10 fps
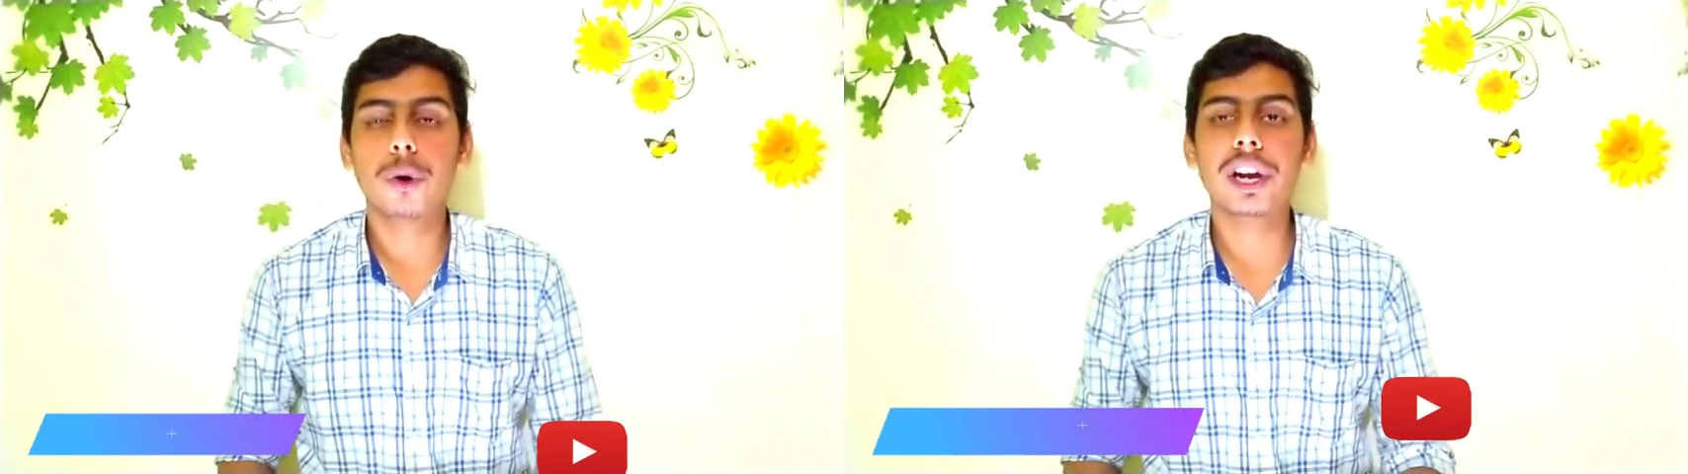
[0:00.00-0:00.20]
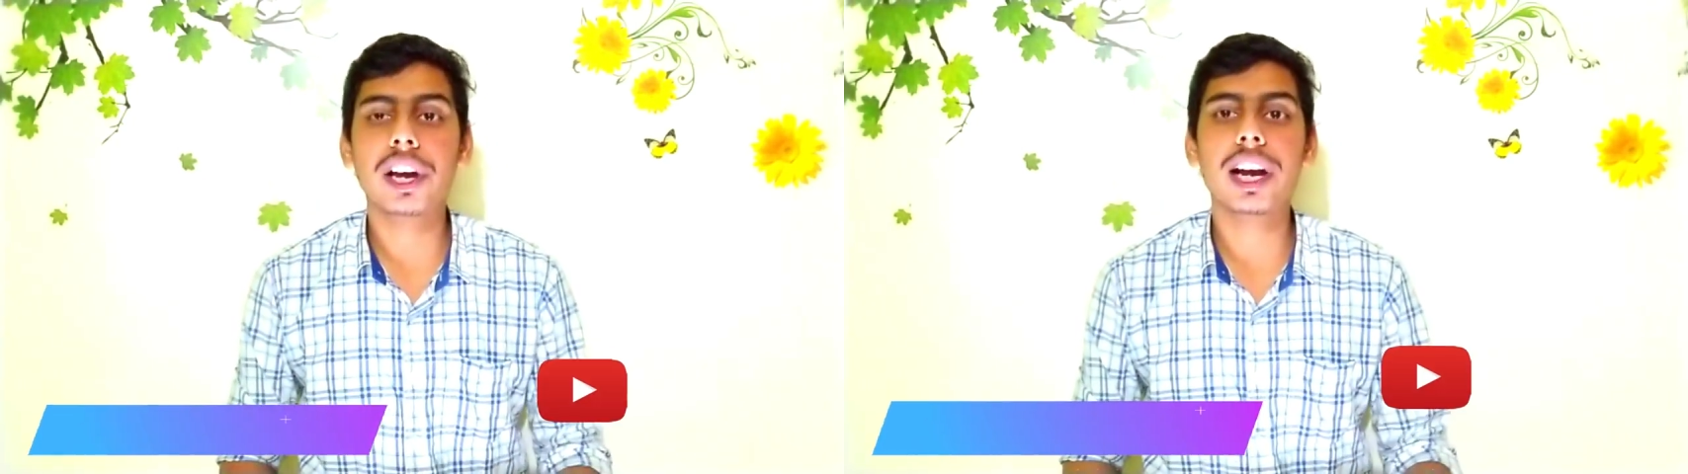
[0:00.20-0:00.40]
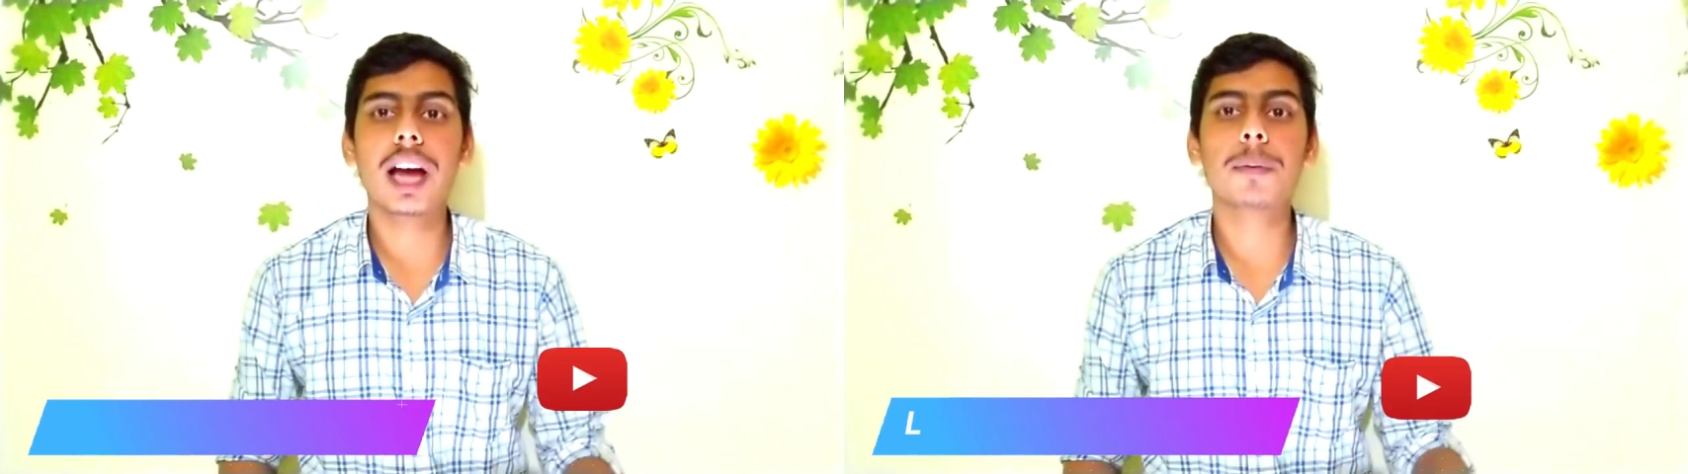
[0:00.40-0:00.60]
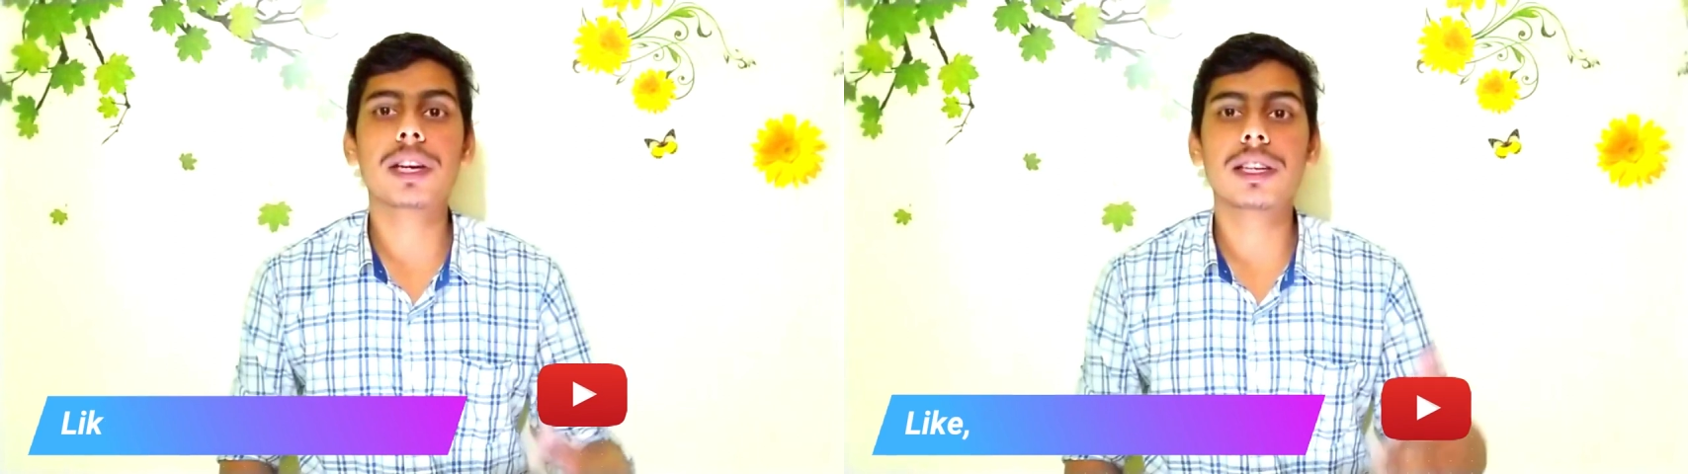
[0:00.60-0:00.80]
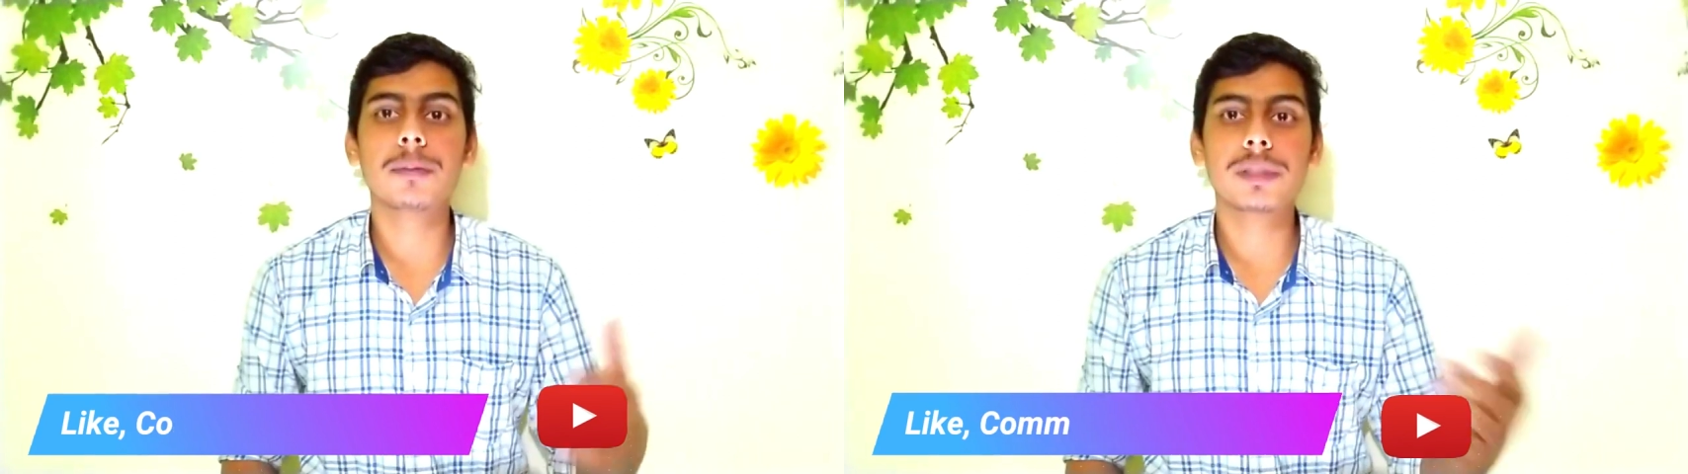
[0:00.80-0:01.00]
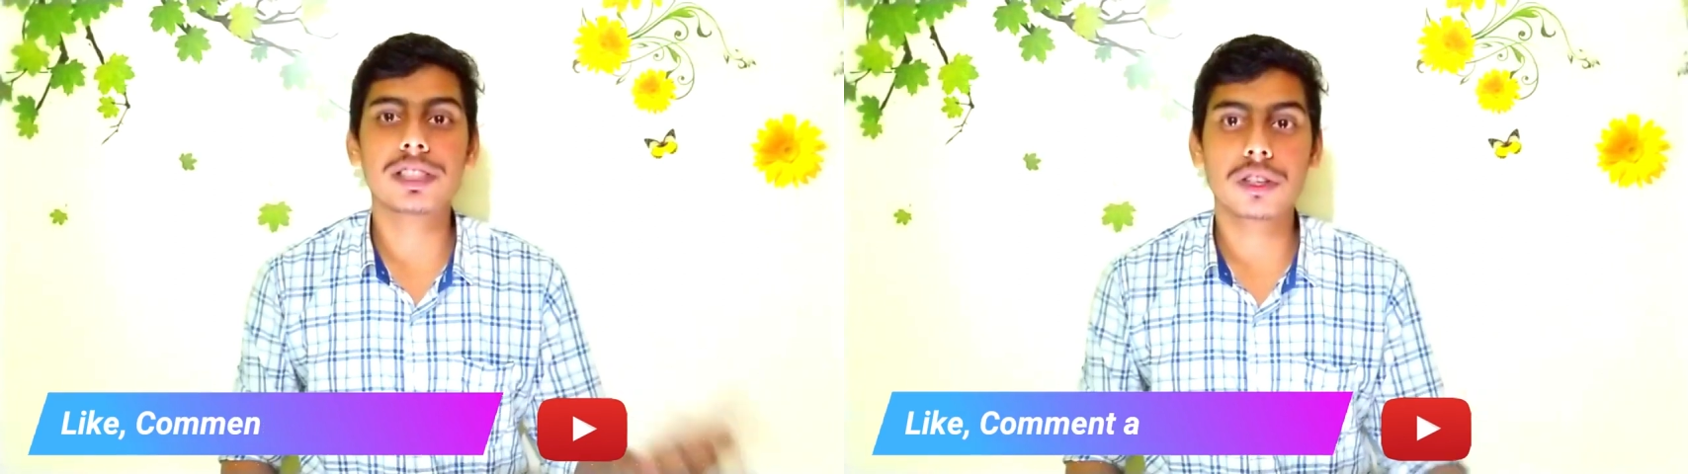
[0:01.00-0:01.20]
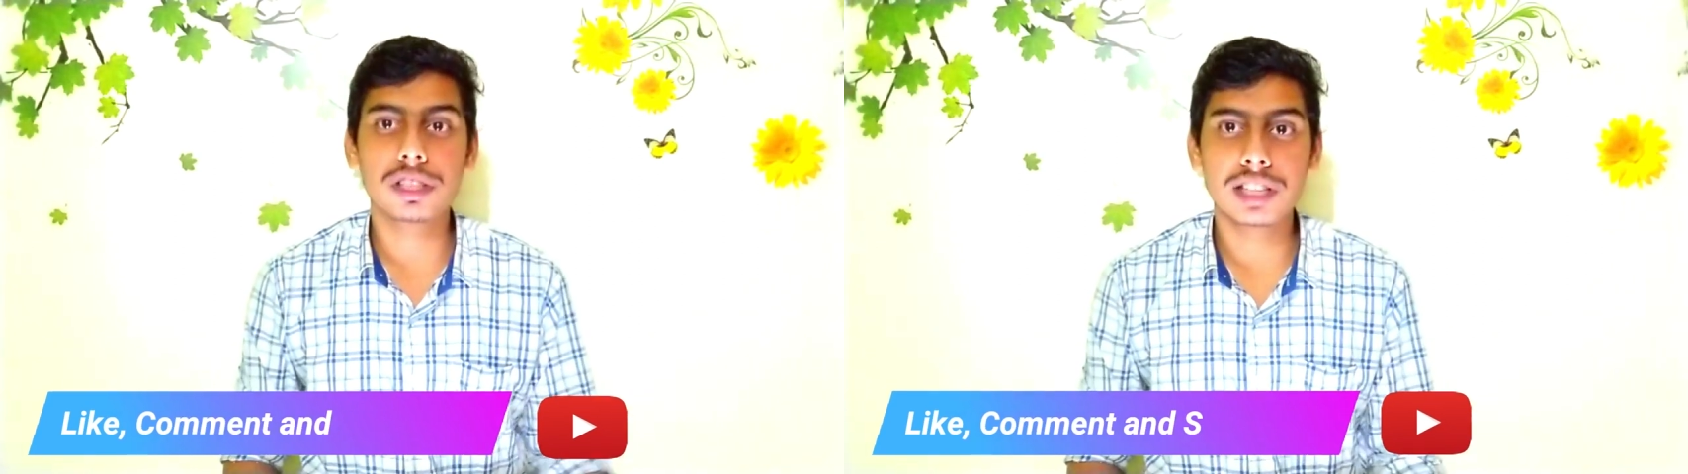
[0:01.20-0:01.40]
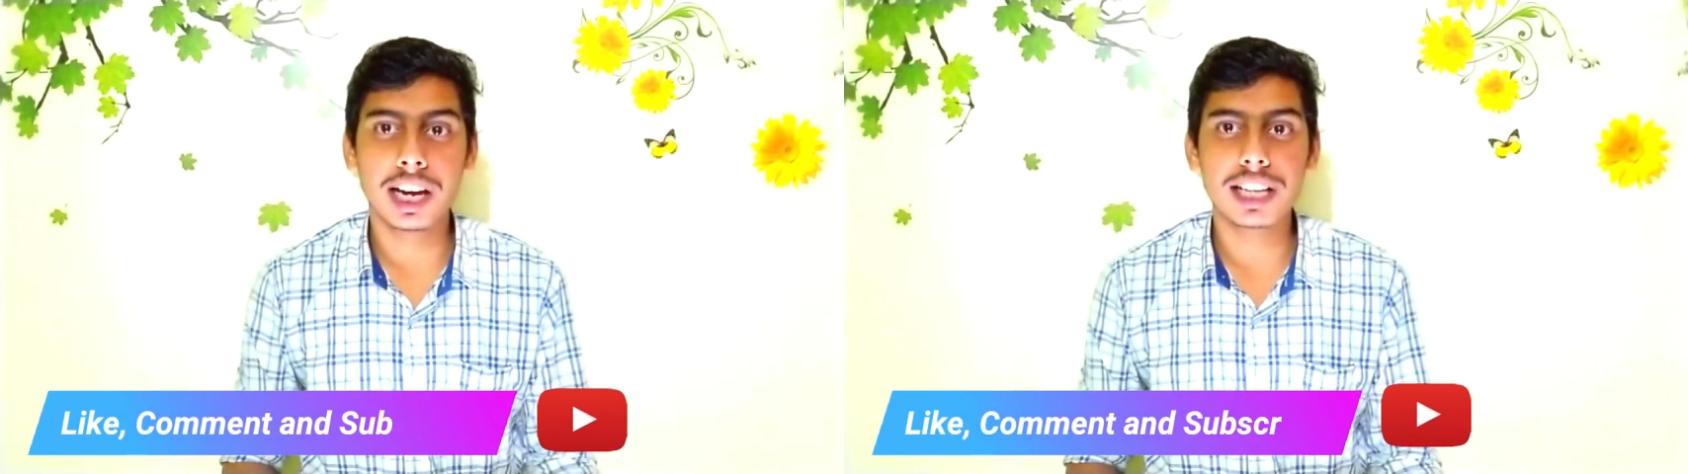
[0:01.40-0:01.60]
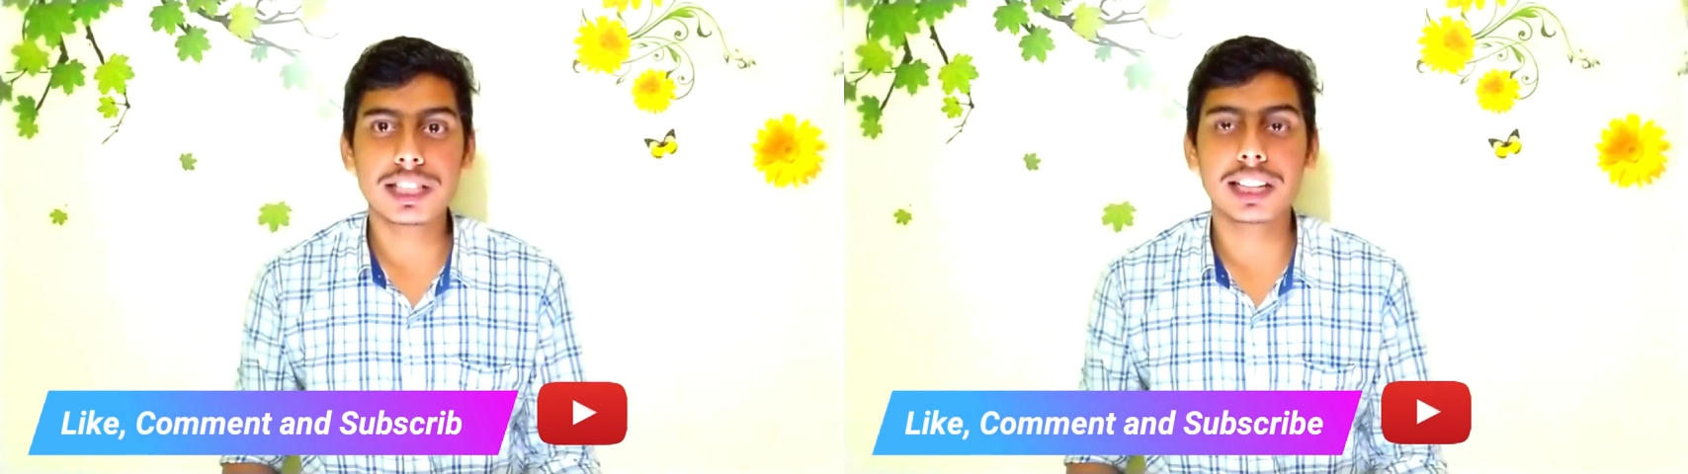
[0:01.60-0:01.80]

और अगर आप जानना